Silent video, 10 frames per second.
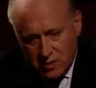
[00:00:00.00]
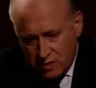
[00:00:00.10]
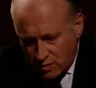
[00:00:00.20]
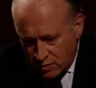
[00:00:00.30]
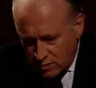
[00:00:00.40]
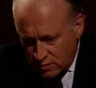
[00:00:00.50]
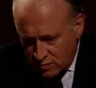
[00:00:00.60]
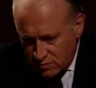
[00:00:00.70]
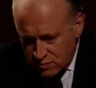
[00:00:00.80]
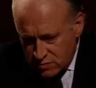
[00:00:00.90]

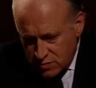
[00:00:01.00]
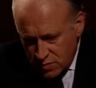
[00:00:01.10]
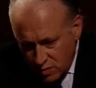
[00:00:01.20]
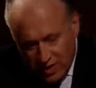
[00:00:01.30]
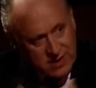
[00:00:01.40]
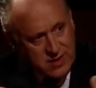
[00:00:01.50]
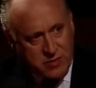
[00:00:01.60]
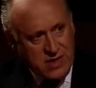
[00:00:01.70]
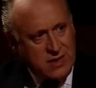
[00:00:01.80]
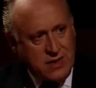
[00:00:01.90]
con una
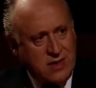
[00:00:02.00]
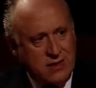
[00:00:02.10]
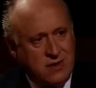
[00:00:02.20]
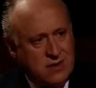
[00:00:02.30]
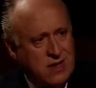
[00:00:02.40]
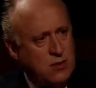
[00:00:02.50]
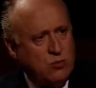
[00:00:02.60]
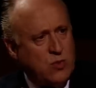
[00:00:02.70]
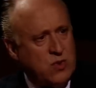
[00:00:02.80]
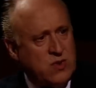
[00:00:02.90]
determinada identidad y un
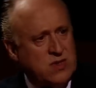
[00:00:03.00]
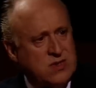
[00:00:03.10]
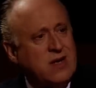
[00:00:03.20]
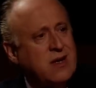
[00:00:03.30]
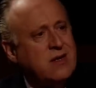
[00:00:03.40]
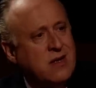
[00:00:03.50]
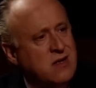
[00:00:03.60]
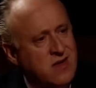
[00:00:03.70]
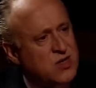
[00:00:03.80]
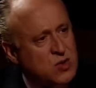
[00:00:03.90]
modo de ser que tiene
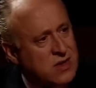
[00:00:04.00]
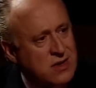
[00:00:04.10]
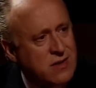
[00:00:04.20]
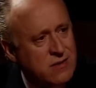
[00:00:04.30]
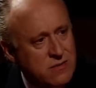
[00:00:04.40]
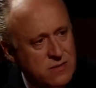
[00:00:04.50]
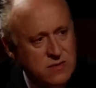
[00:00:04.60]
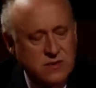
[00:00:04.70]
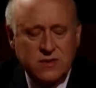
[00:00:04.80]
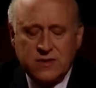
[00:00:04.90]
derecho a tener,
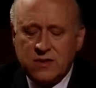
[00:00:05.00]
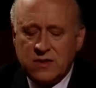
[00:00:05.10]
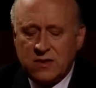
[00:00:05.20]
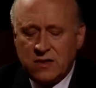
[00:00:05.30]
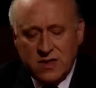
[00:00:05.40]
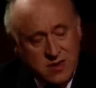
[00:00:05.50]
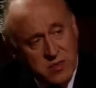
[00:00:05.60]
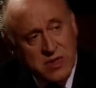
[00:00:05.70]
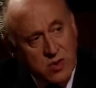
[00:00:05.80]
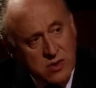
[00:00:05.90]
es
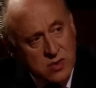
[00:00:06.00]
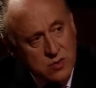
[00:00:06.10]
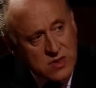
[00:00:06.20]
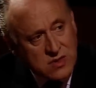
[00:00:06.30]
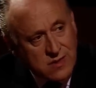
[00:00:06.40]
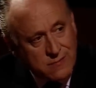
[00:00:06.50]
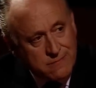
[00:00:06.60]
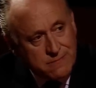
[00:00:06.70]
también dueño de su destino